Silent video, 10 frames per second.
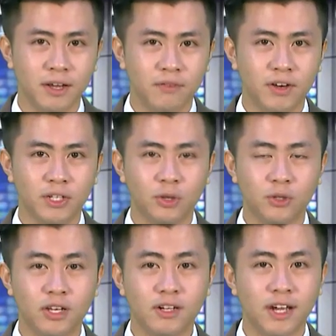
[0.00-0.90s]
vừa tổ
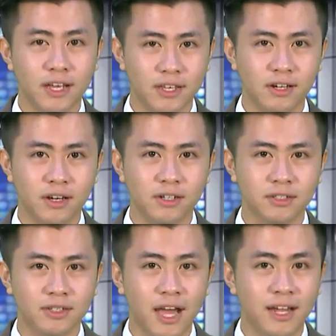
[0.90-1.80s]
chức lễ dân hương
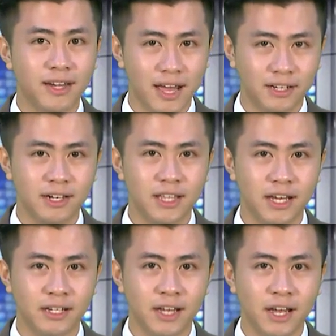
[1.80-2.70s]
tại Đài Kính Thiên,